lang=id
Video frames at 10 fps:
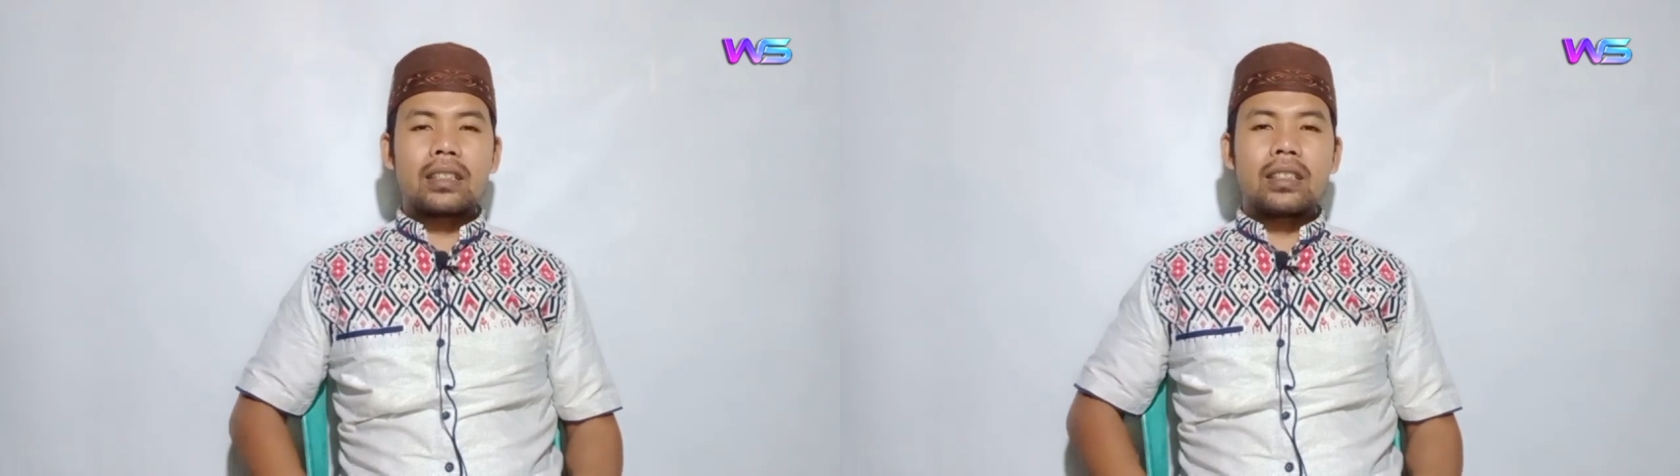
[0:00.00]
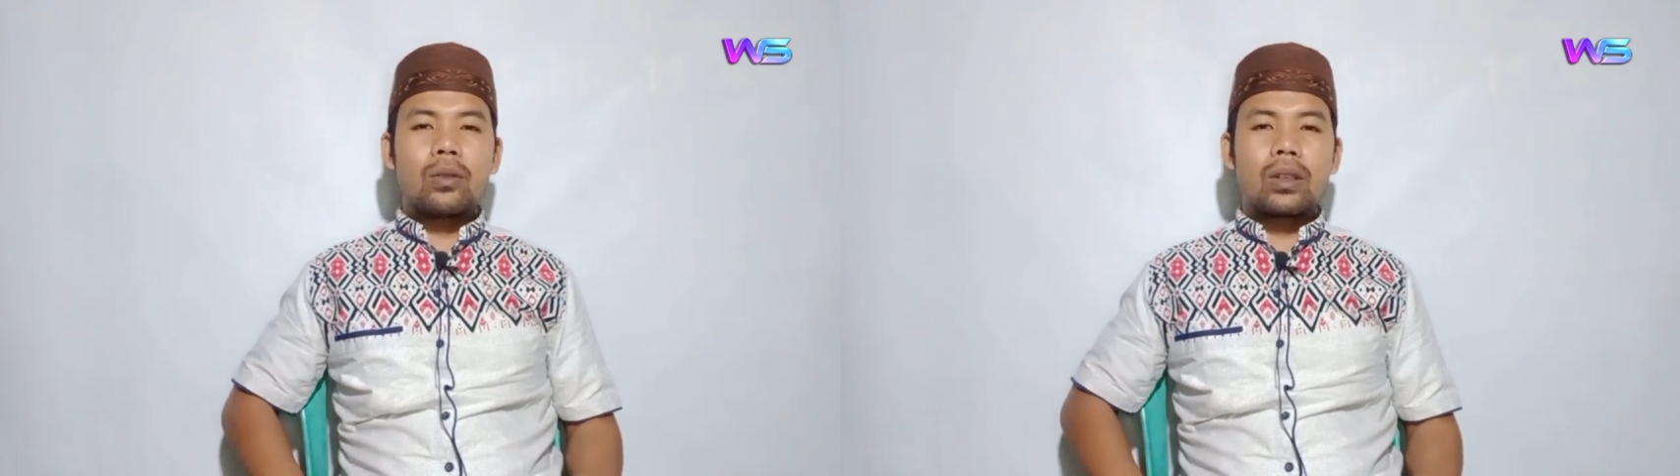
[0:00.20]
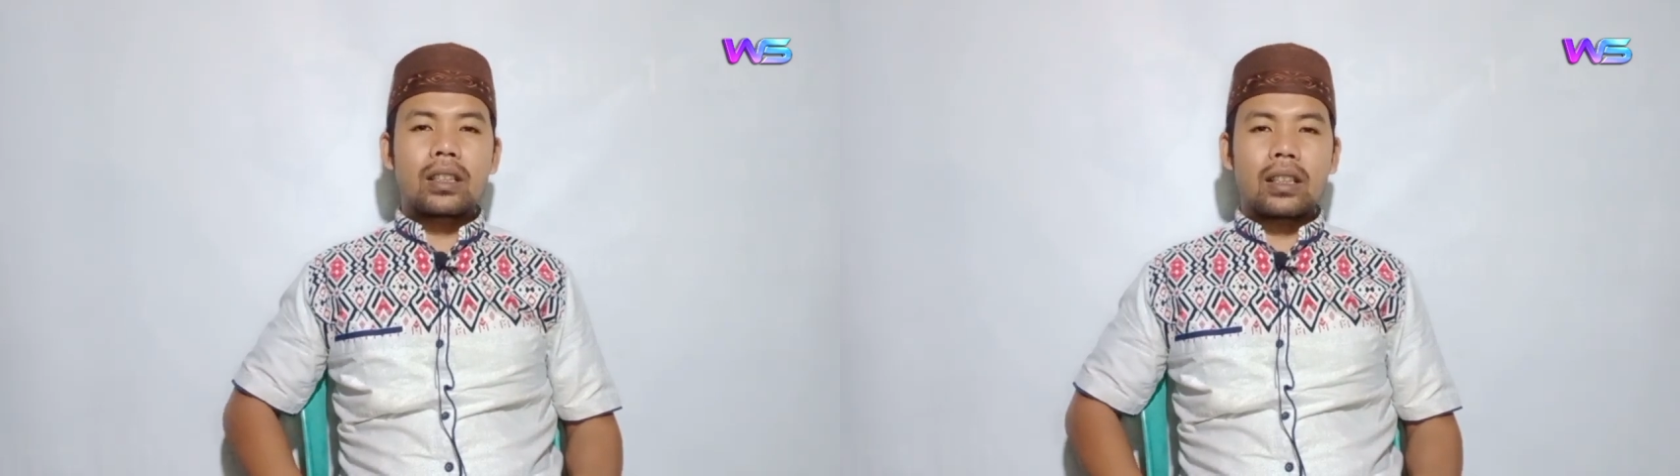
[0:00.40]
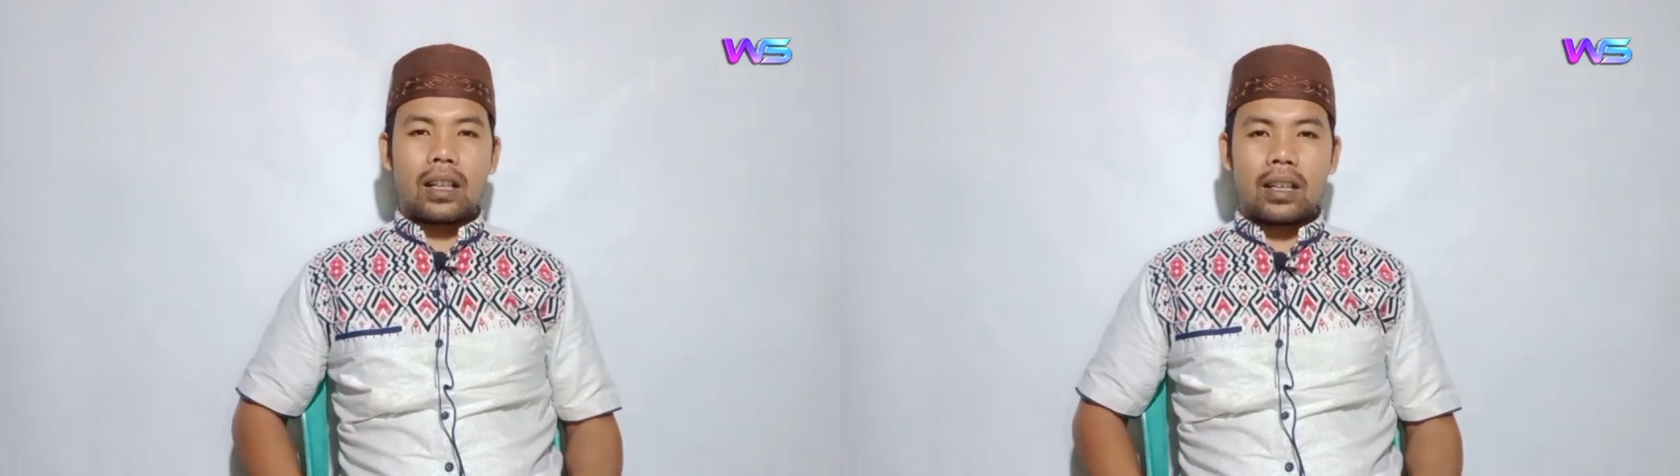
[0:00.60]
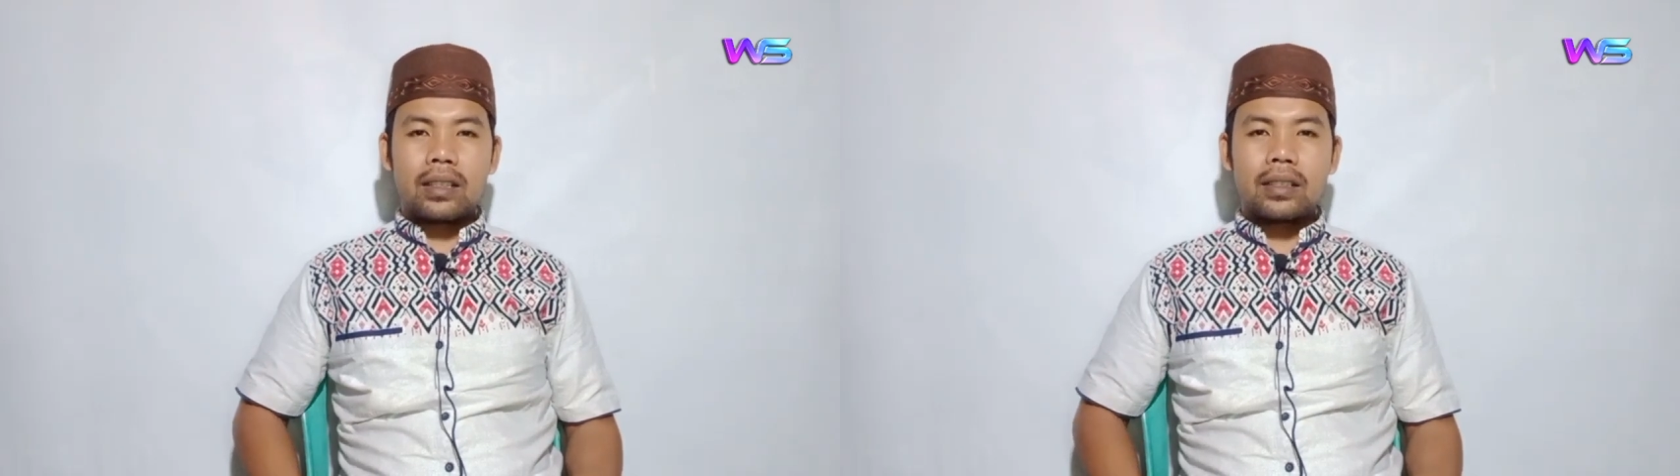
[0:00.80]
Jawa
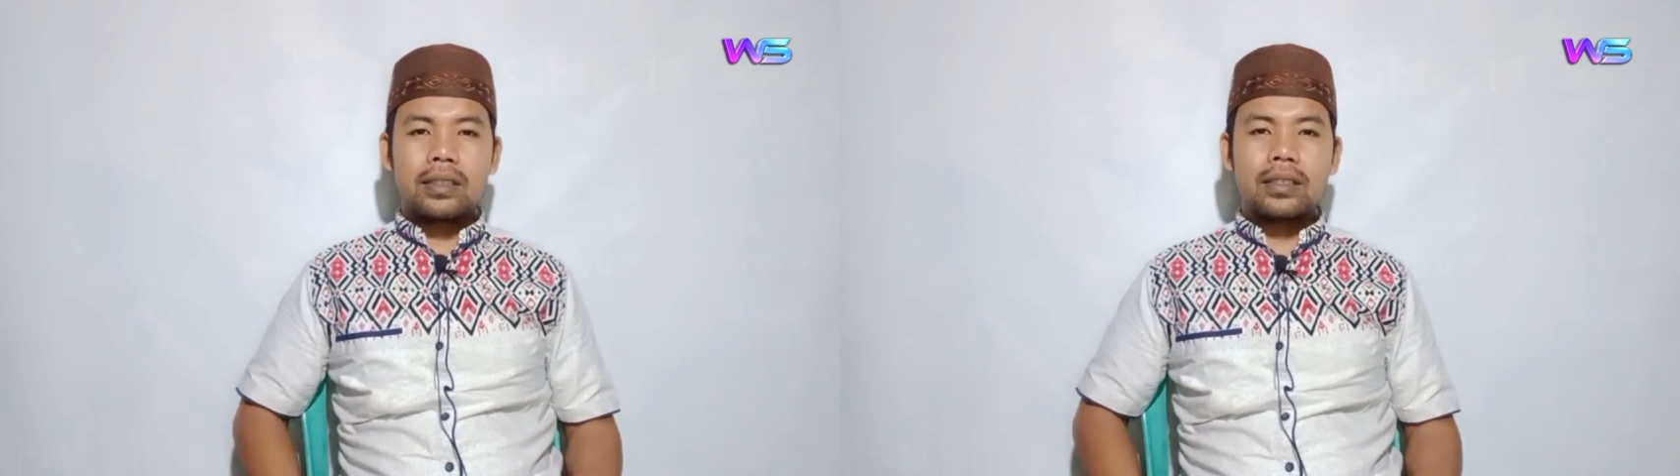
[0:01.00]
Tengah.